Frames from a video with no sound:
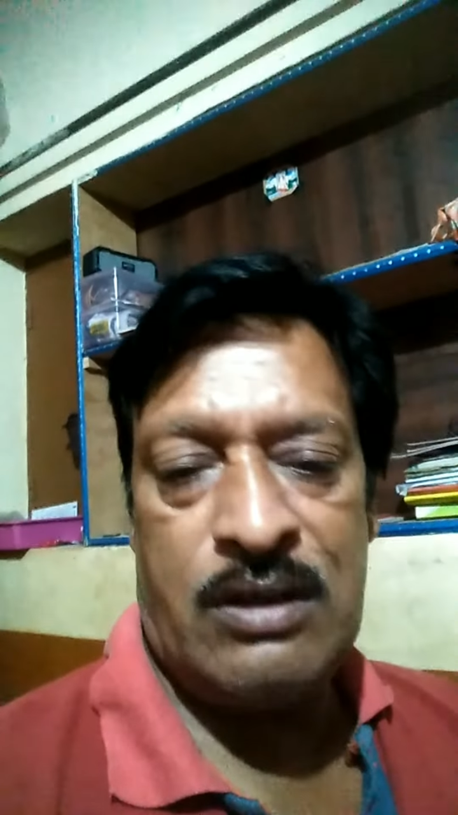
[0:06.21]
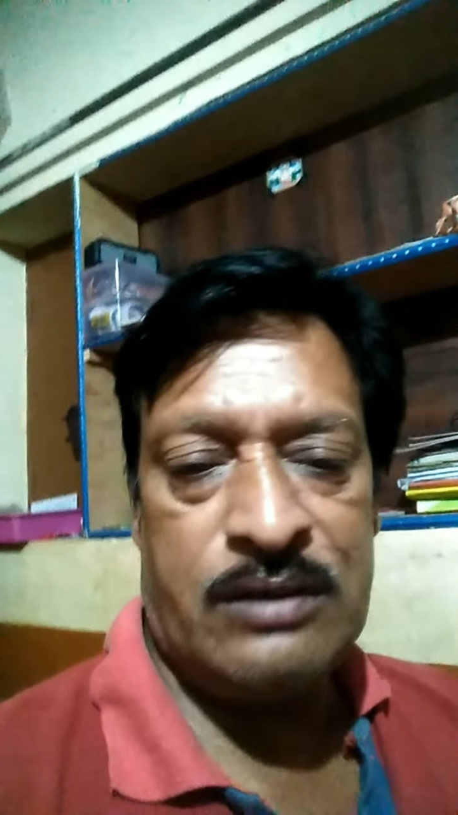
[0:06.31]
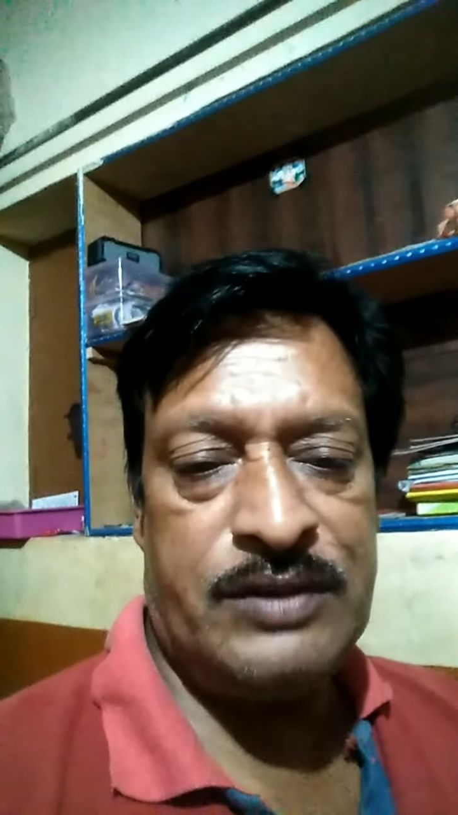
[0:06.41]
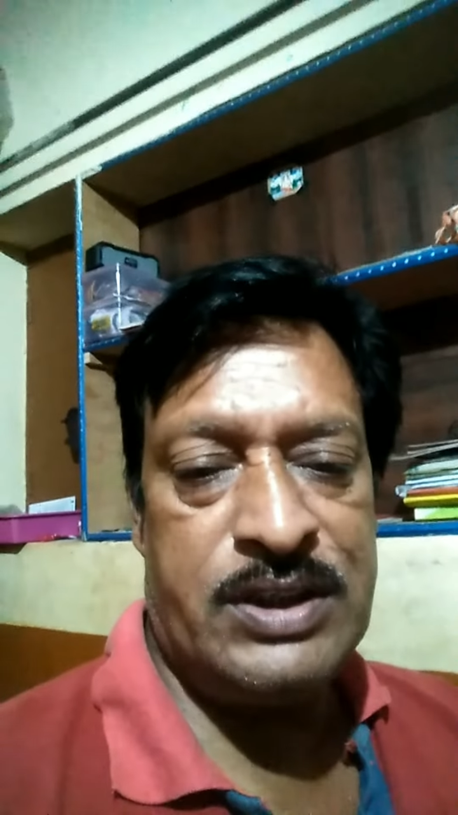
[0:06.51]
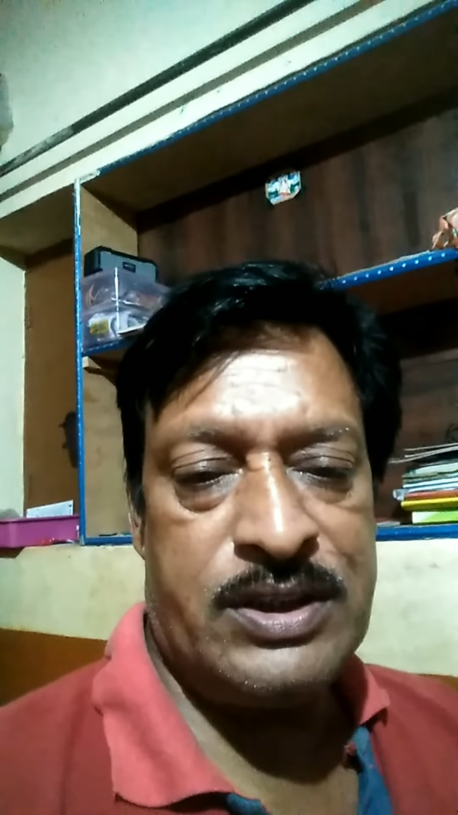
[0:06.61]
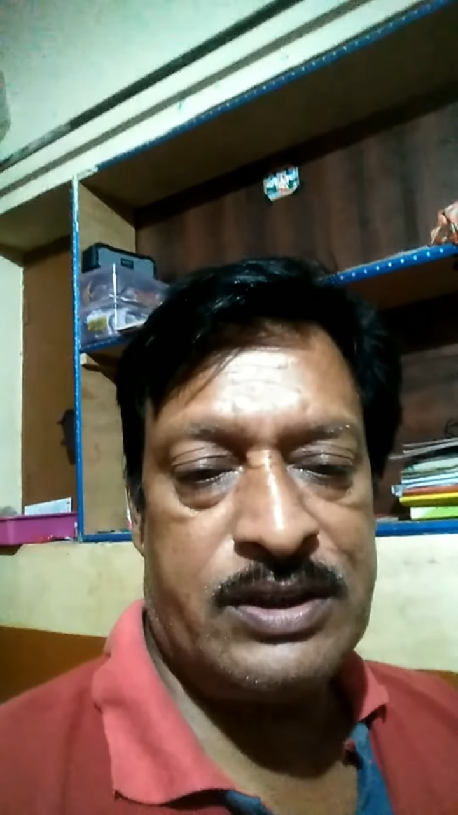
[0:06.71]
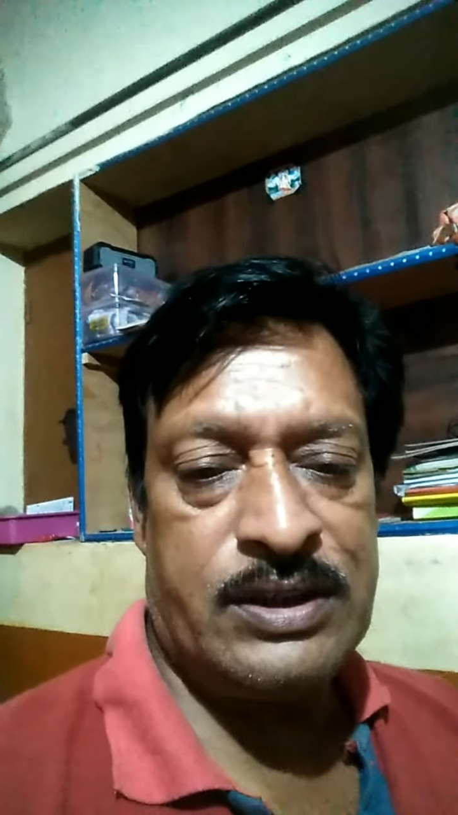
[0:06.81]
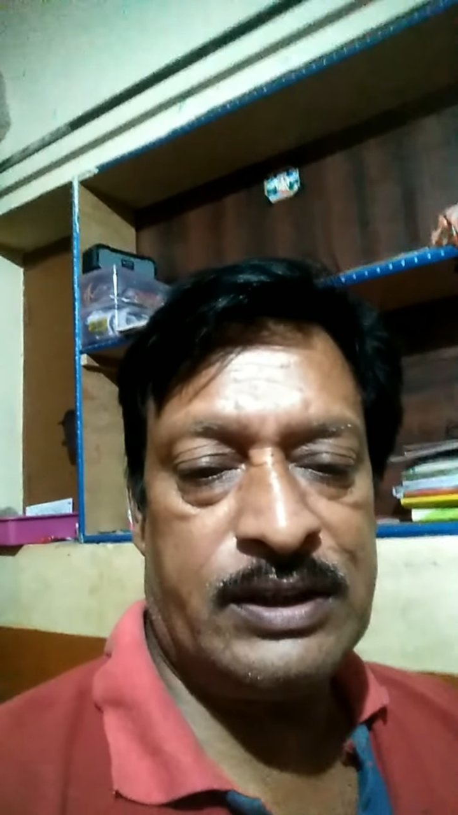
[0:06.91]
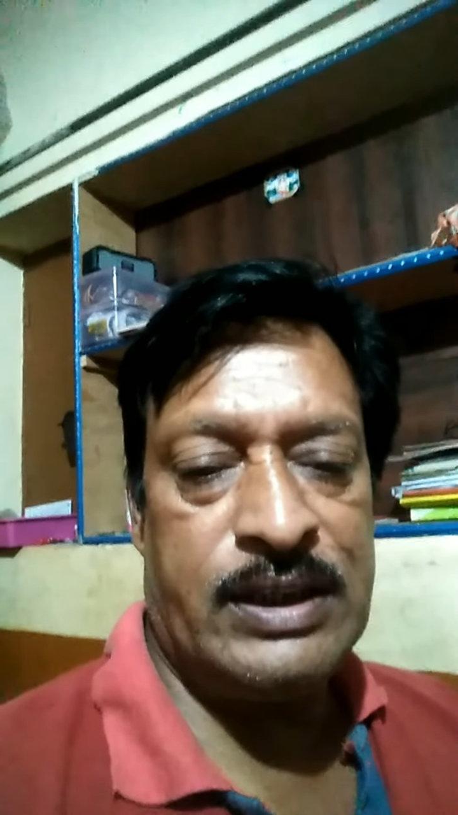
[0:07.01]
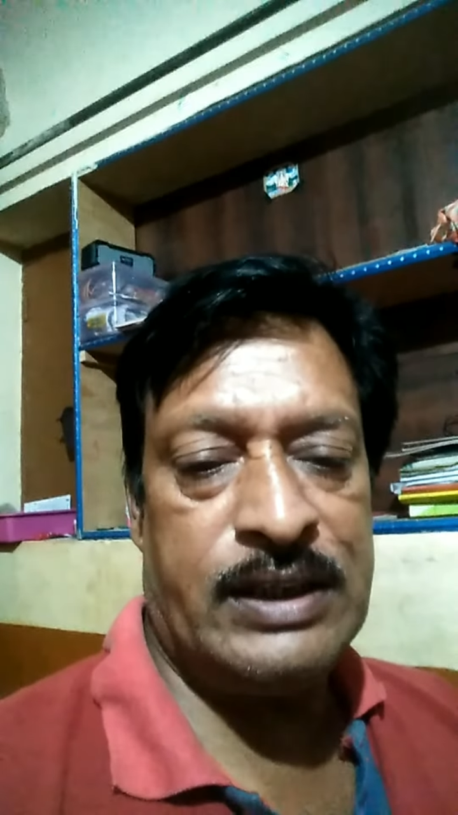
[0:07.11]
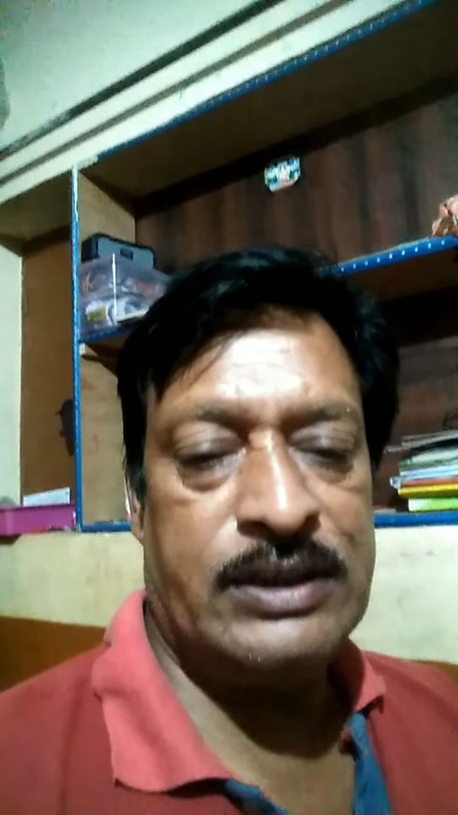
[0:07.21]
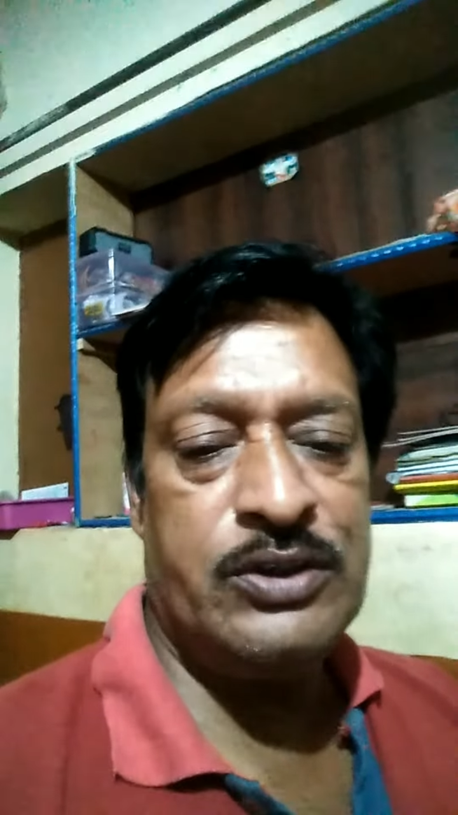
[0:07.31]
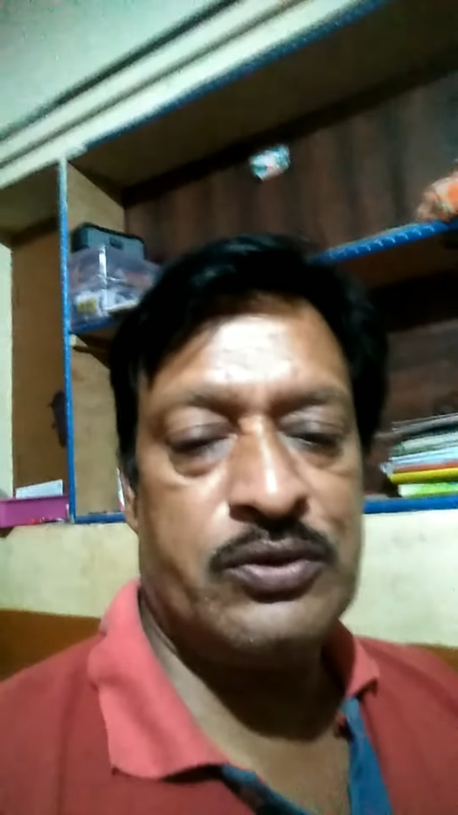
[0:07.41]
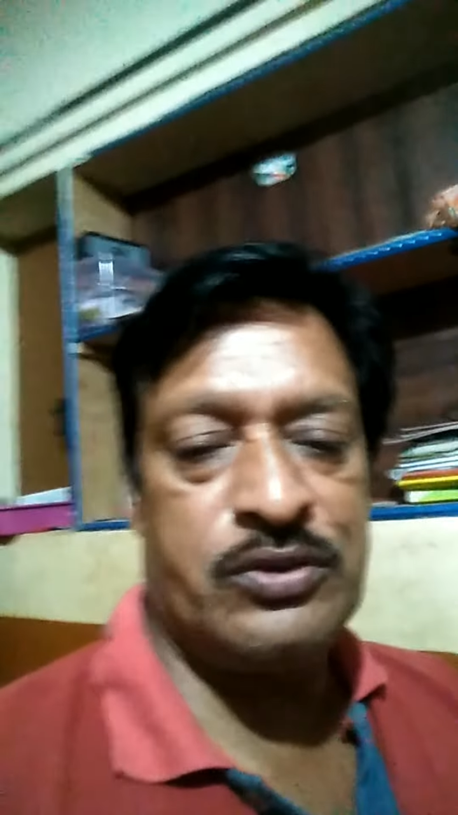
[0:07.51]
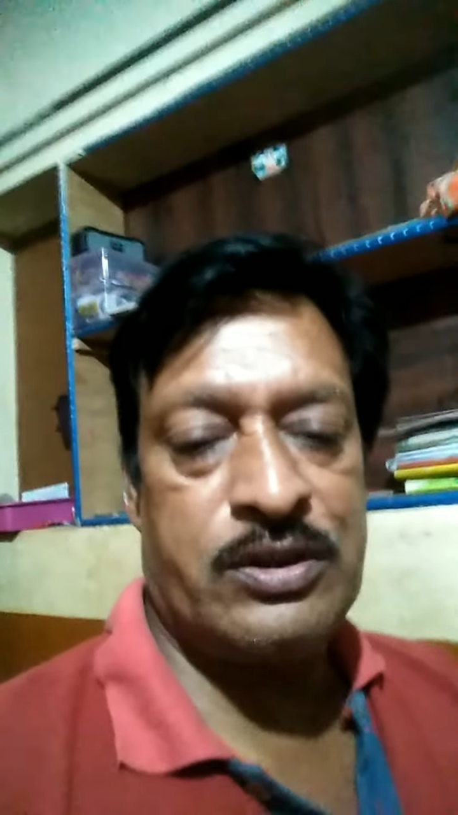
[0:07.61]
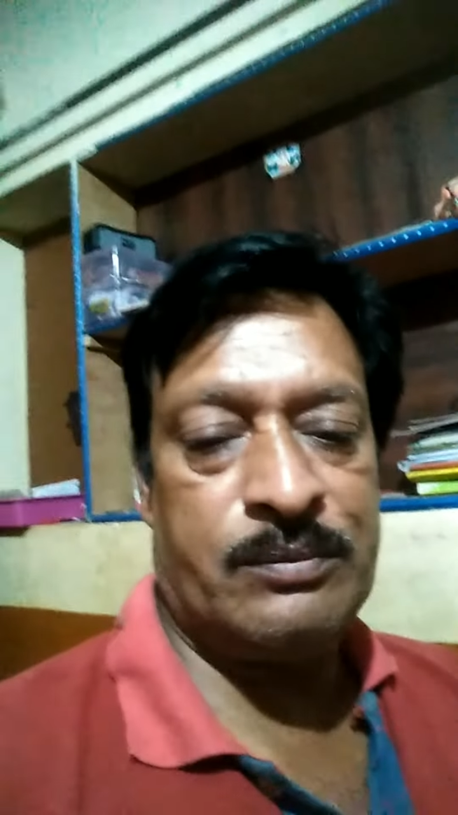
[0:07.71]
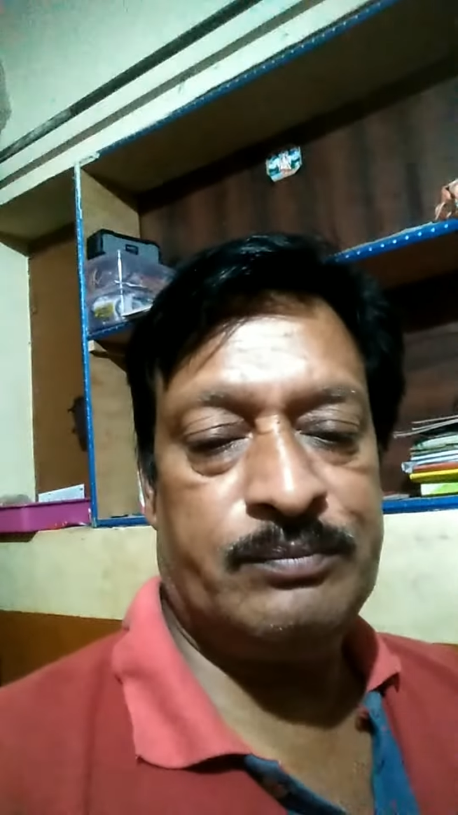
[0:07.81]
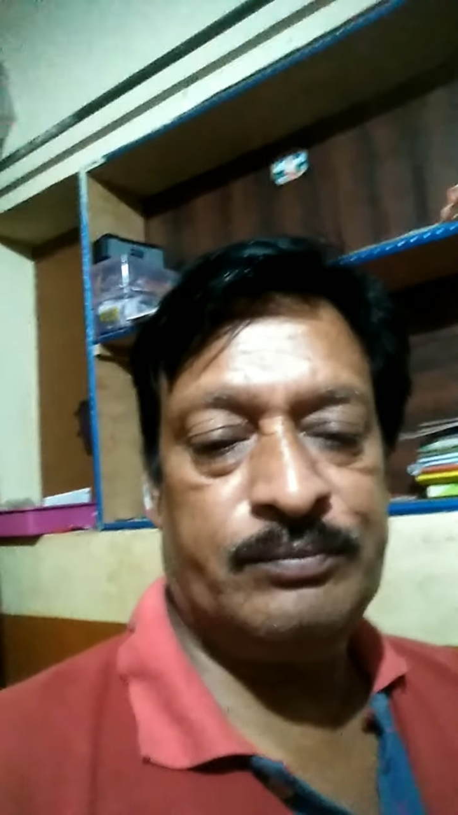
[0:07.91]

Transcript: లాంగ్ వీడియోస్ అంటే అనేది చూస్తాం